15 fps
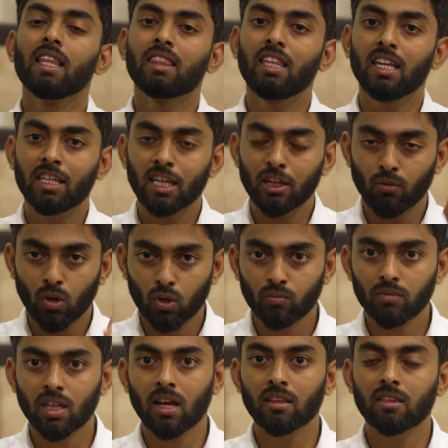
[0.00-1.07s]
திங்கிங்
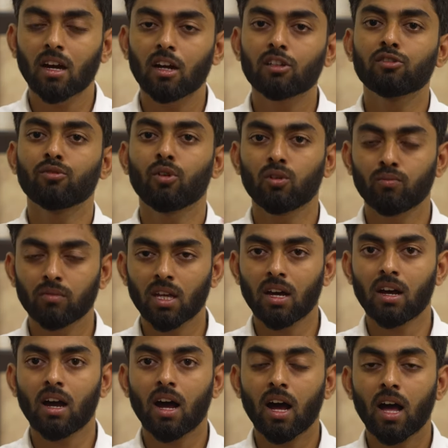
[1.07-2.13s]
வரும் தான் தாட்ஸ் வரும்
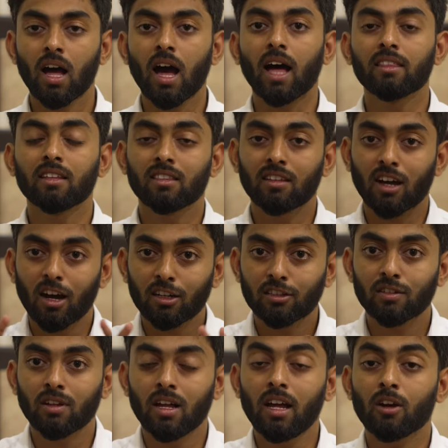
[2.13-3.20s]
தான் அந்த
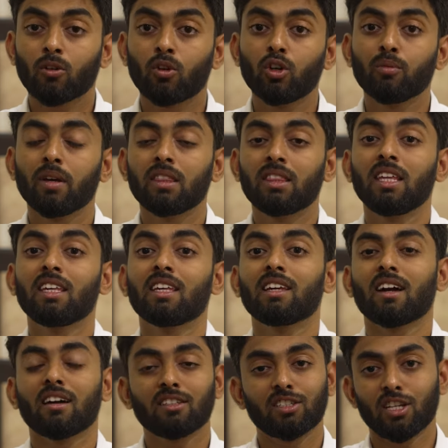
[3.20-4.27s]
தாட்ஸை கொண்டு போய்
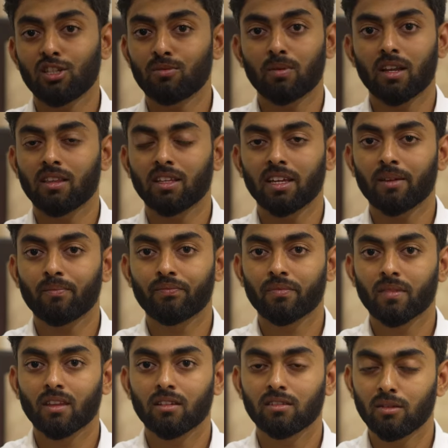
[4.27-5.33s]
திங்கிங்காக சேஞ்ச் பண்ணாதீங்க
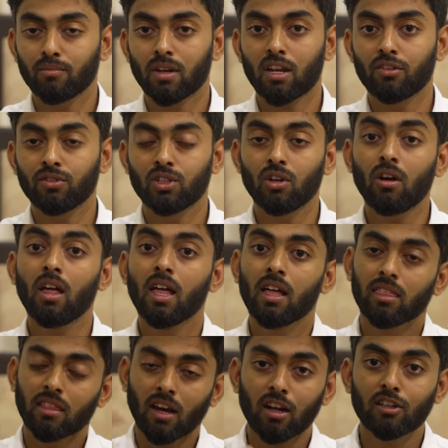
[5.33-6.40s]
சிம்பிளான விஷயம்
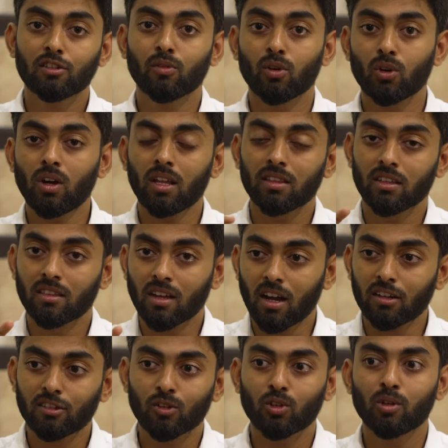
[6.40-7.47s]
தாட்ஸ் வரும் அந்த
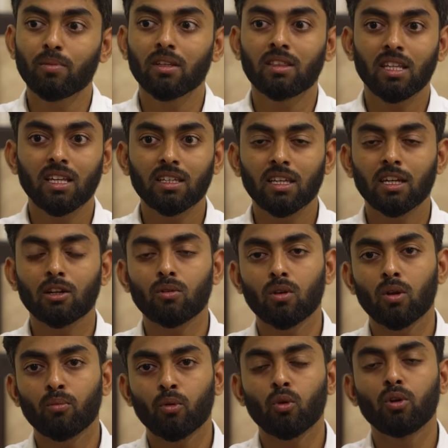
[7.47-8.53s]
தாட்ஸை கொண்டு போய்
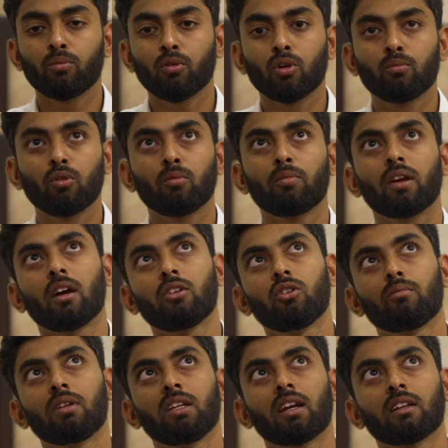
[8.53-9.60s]
திங்கிங்குள்ளே போய் போய் போய் போய்
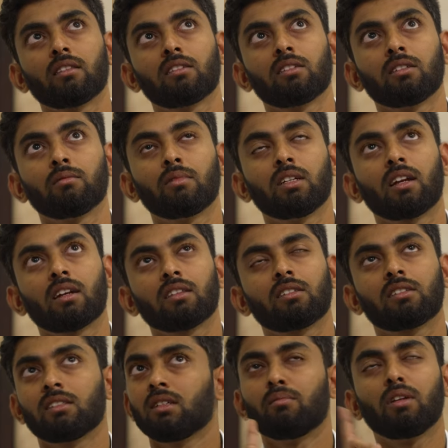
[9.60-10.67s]
ஐயோ இப்படி நடந்துருச்சு இப்படி
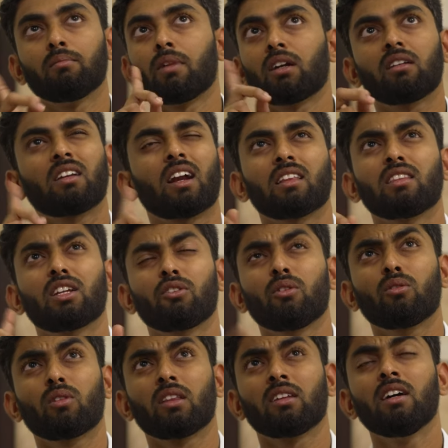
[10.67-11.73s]
நடந்துருச்சு இப்படி மட்டும்
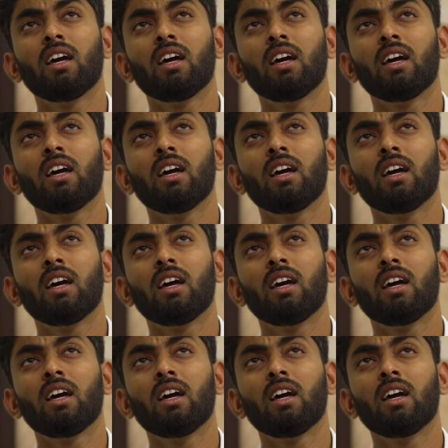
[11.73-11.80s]
நடந்திருக்கவே கூடாது